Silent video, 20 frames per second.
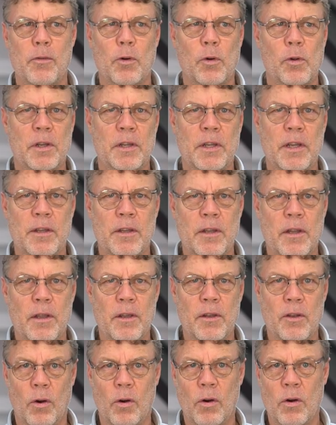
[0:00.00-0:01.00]
folgt
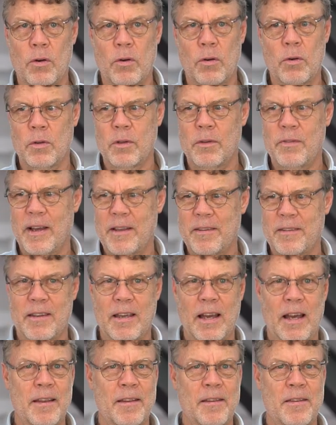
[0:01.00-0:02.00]
dann noch. Und was
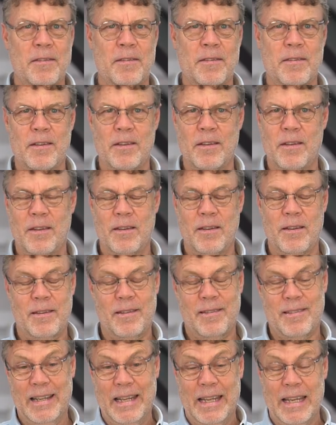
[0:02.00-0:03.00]
ganz,
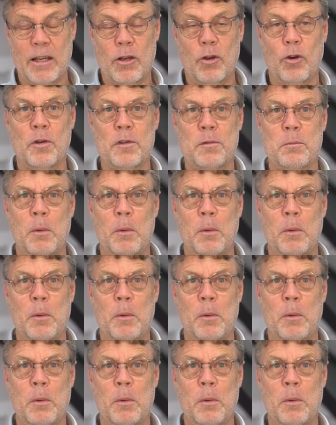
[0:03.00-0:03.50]
das gleich große